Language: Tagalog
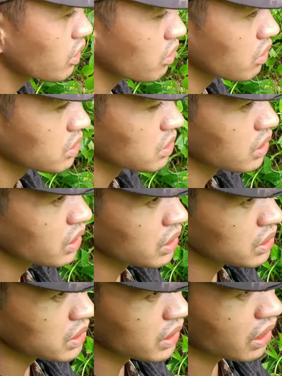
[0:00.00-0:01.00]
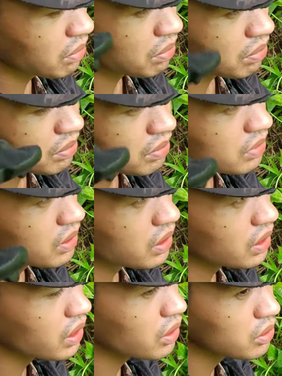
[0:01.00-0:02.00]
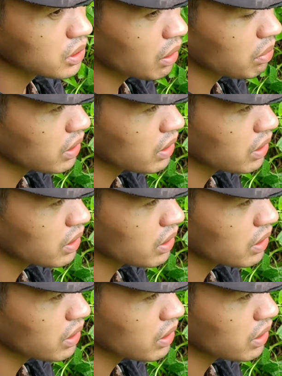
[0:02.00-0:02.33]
Tsaka, you know. Unang-una, ikaw yung iniisip